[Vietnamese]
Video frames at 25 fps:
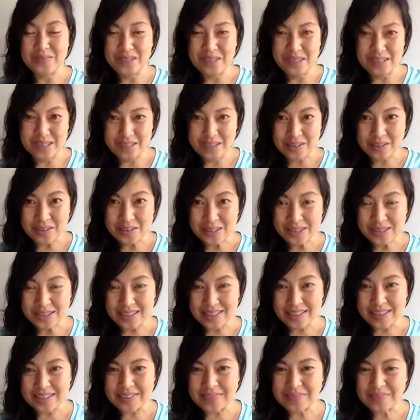à, cổ
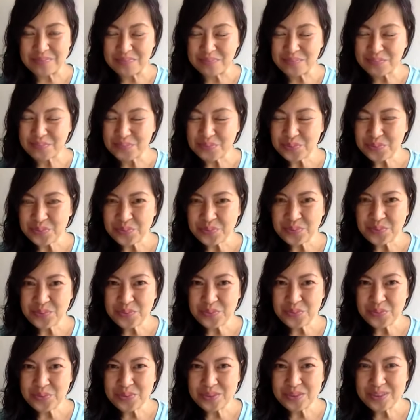rất là
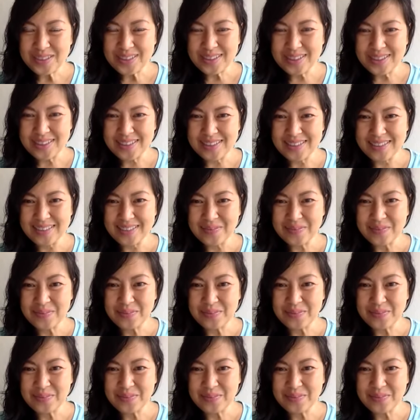à,